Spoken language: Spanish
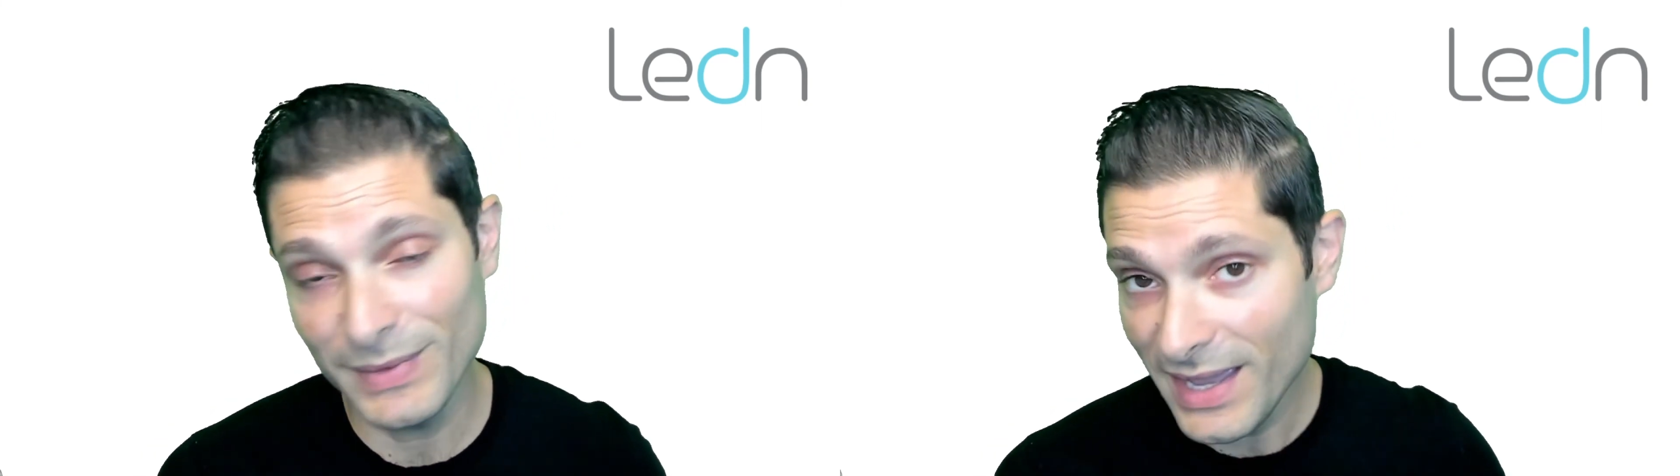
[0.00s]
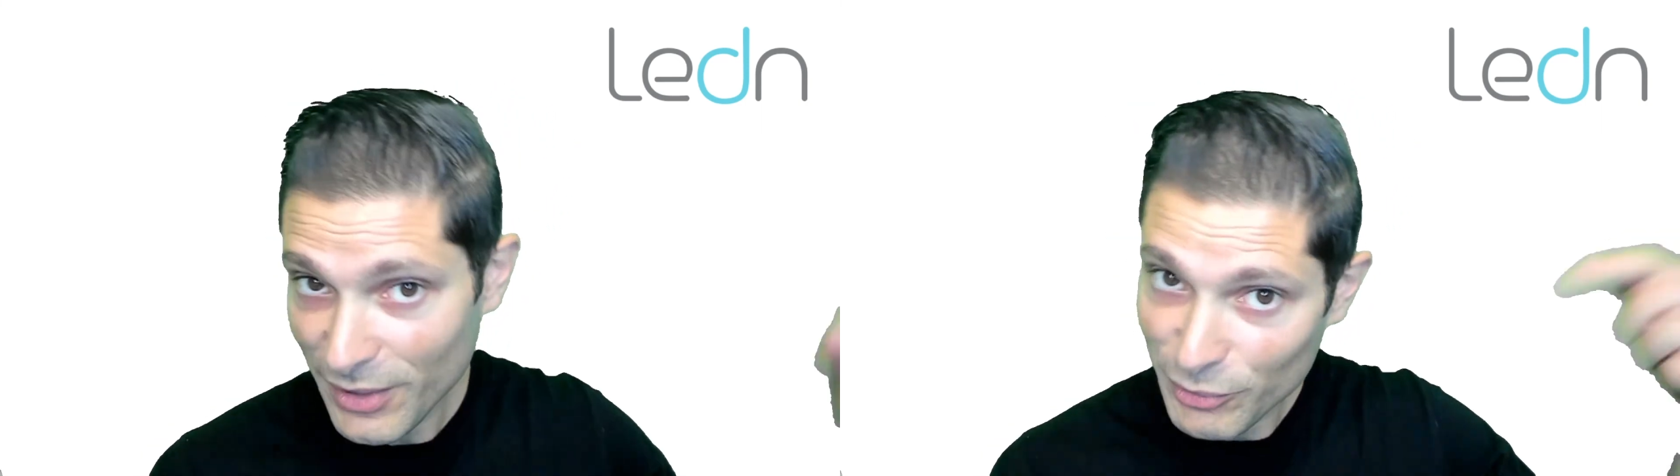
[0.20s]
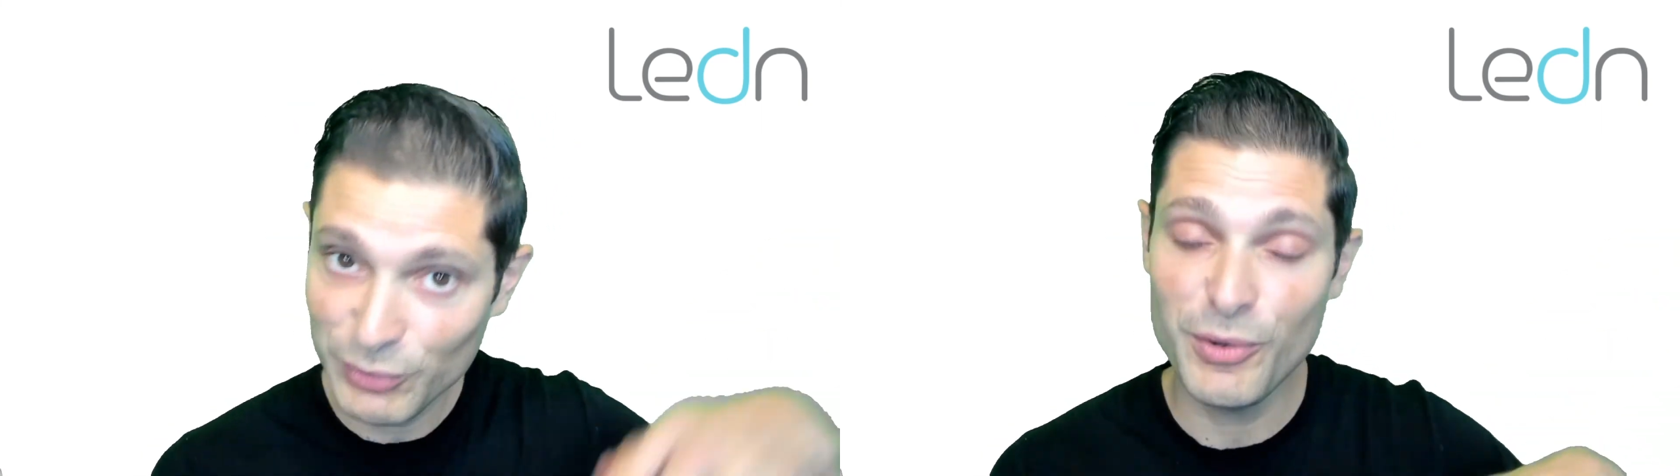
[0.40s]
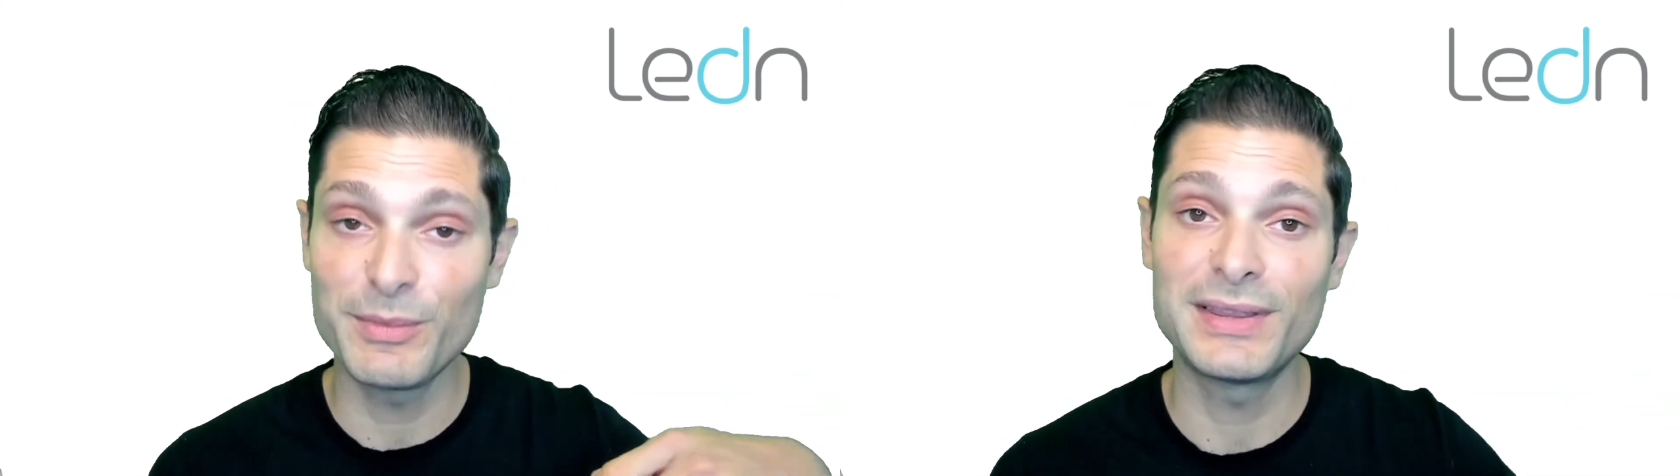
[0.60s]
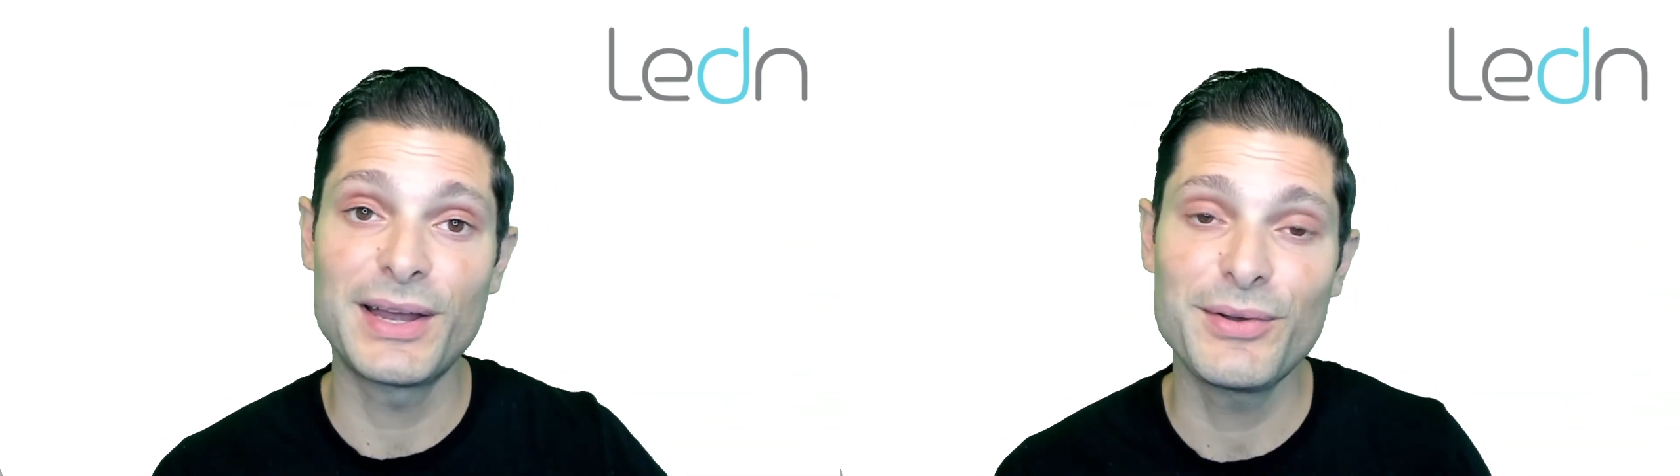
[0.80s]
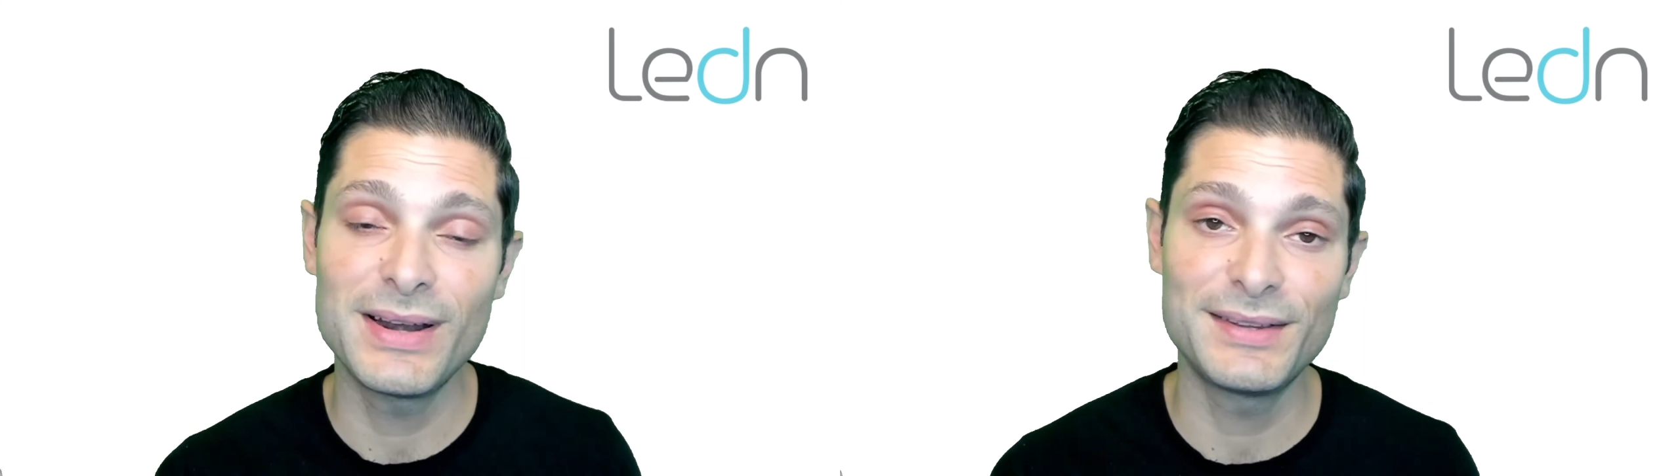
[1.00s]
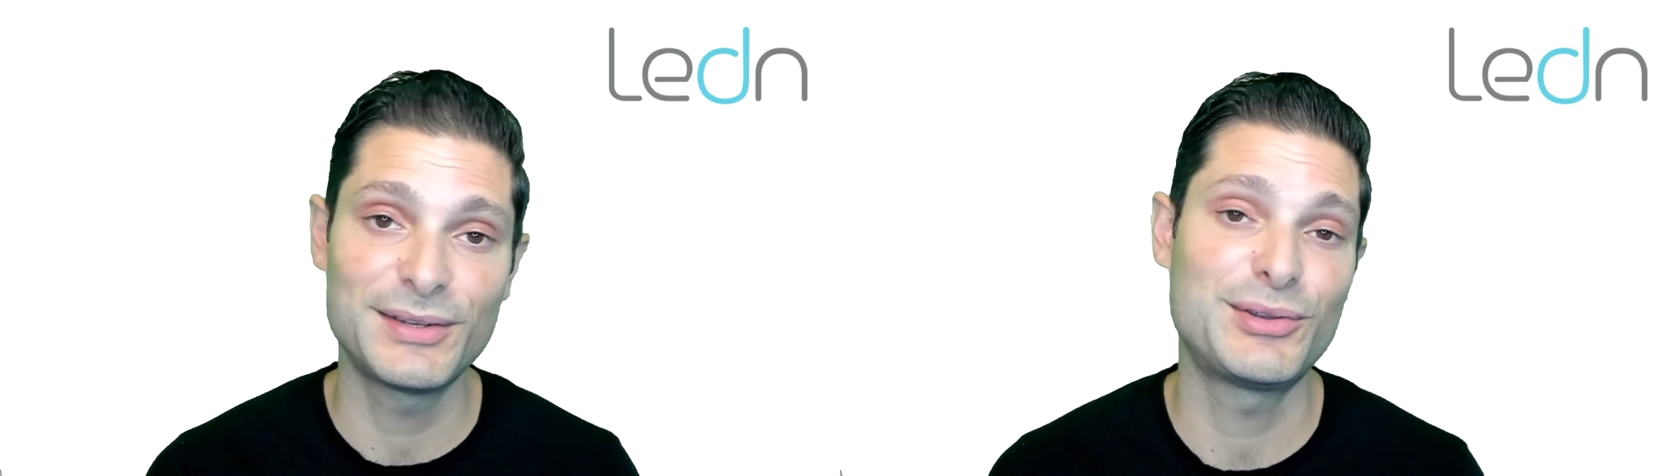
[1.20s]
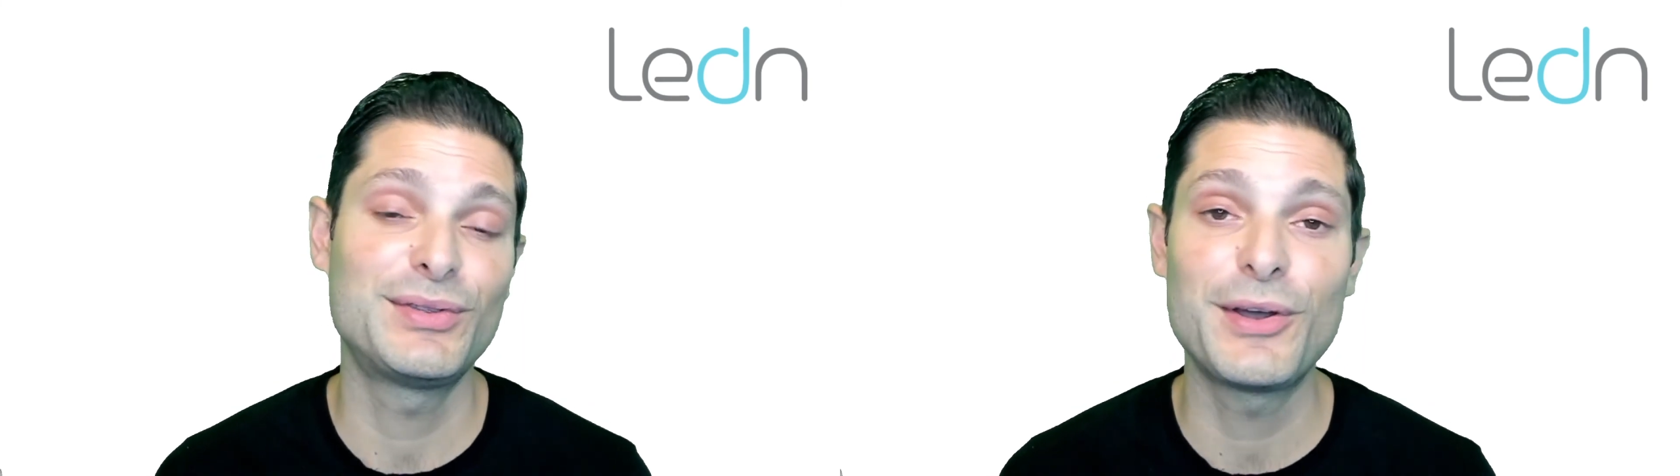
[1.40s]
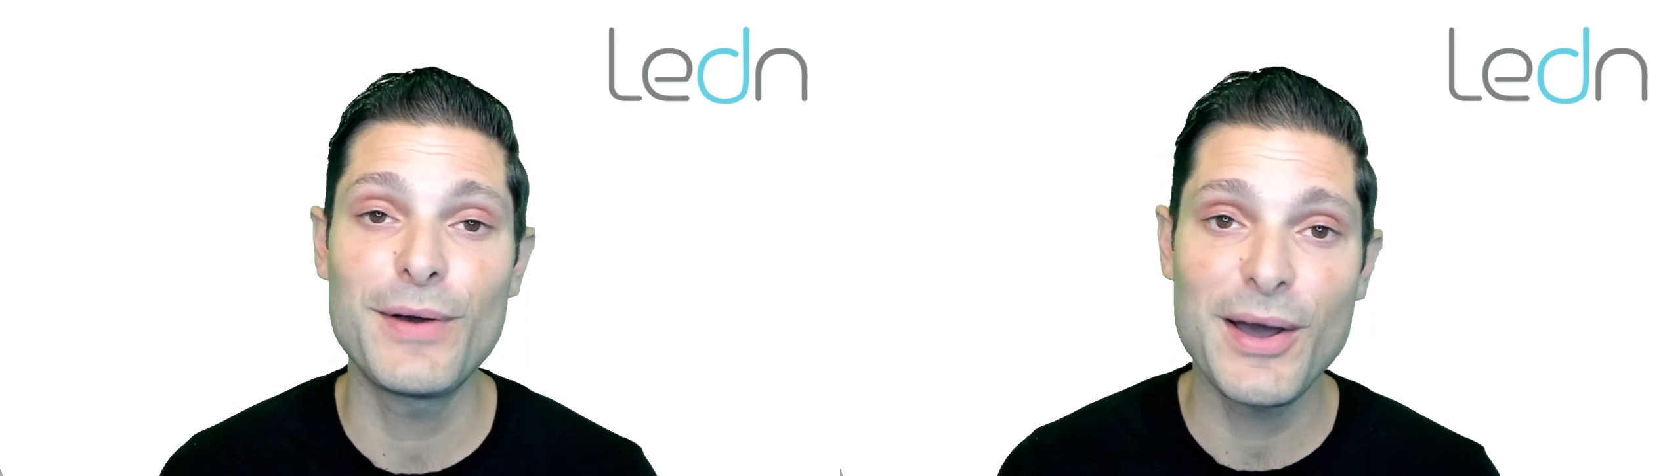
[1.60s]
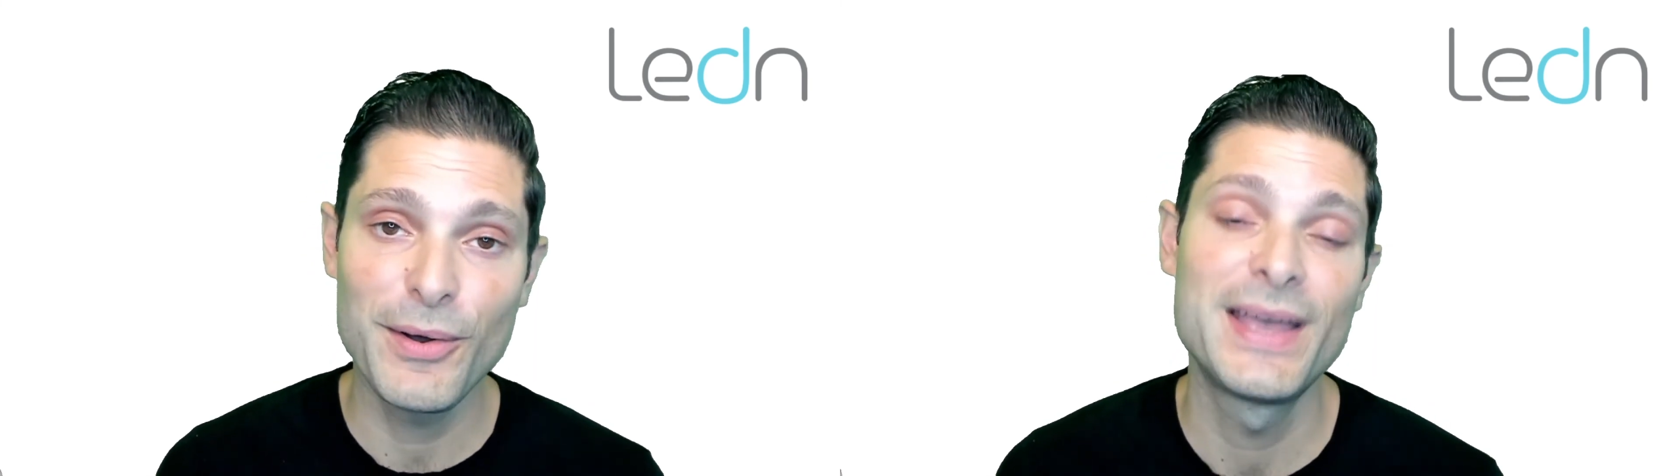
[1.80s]
déjenos sus comentarios en la sección de
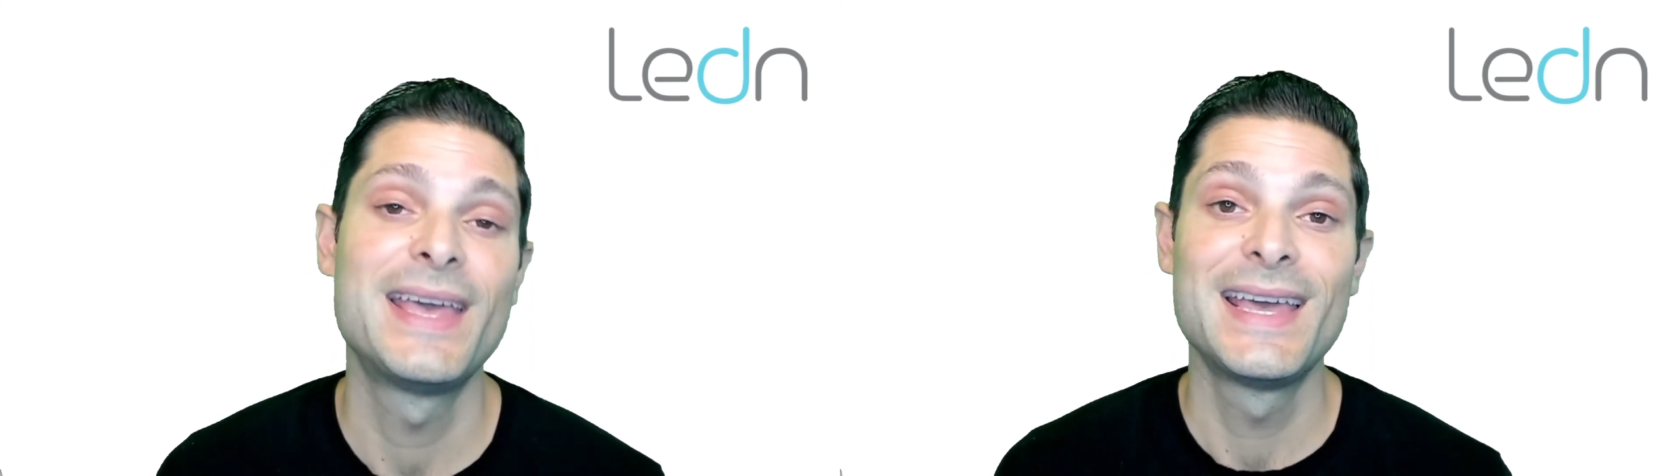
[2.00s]
abajo.